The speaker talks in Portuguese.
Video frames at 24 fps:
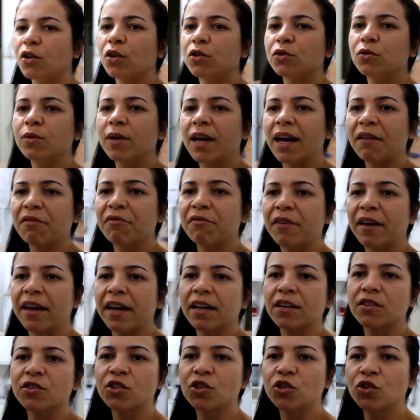Ó, do café
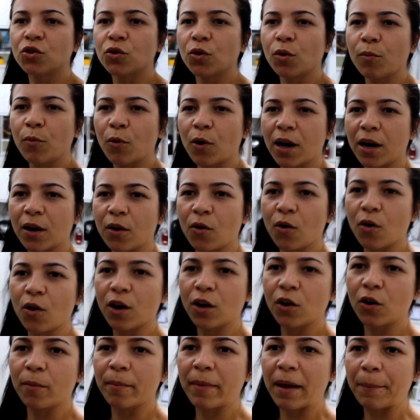que a gente tomou
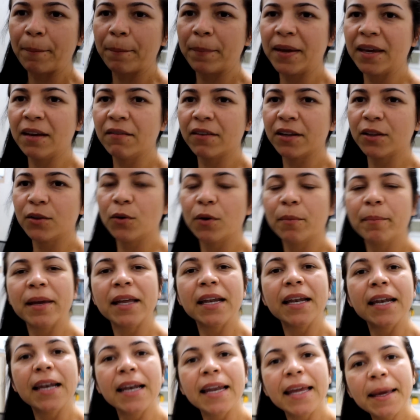agora, ó, minha pia vai dormir
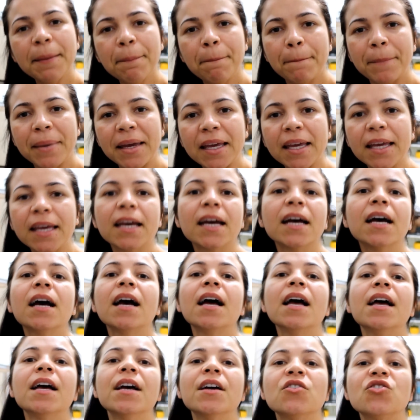limpinha.
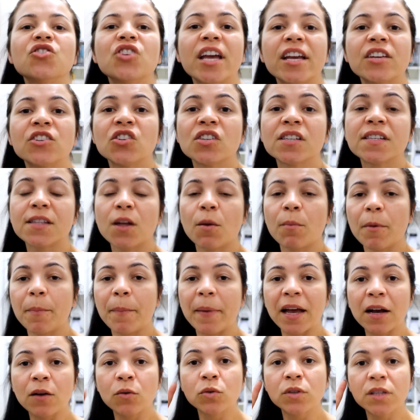Gente, estão me
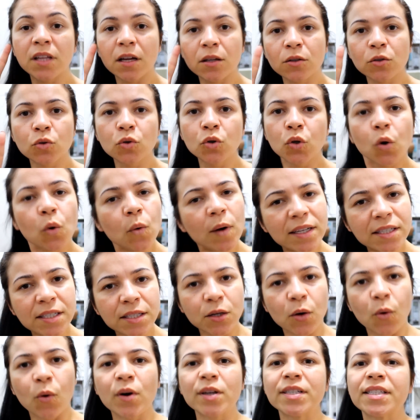perguntando duas
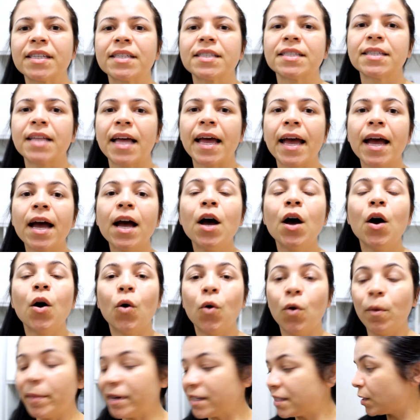coisas, né?
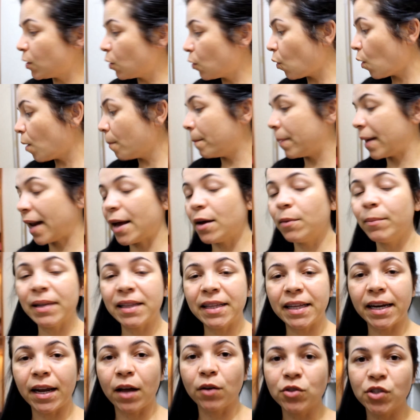Uma é se eu comprei o
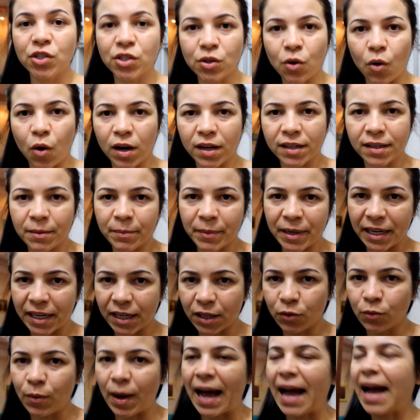material de escola da Maria
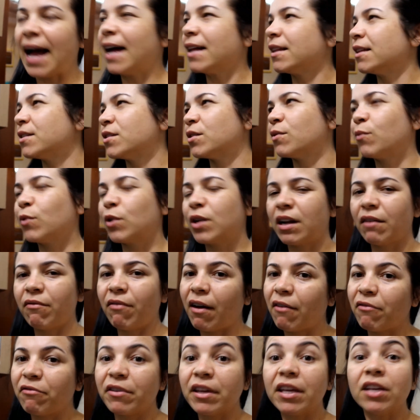Eduarda, se eu vou
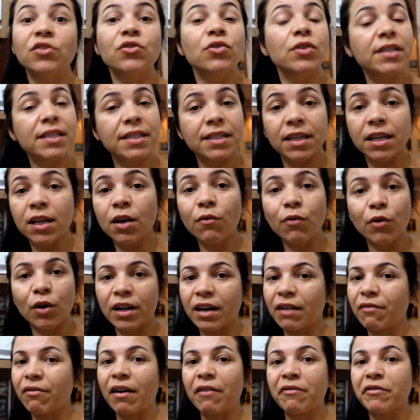gravar vídeo. Sim, eu vou
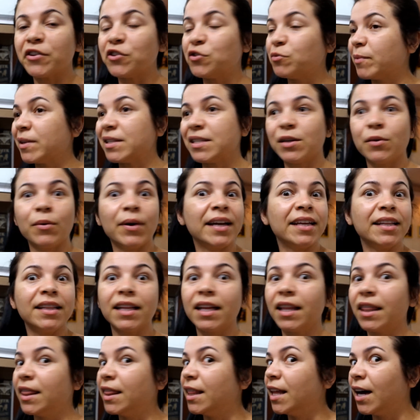gravar vídeo, mas eu
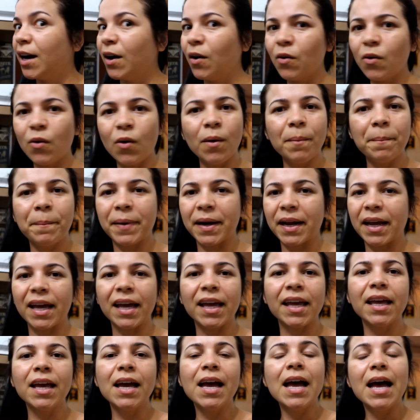ainda não
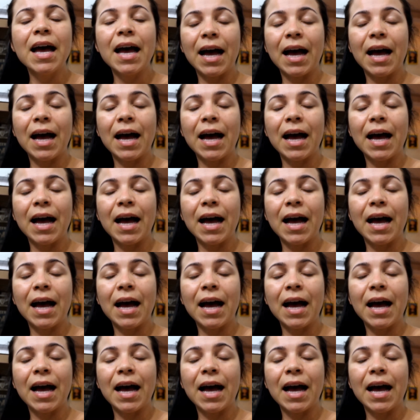comprei.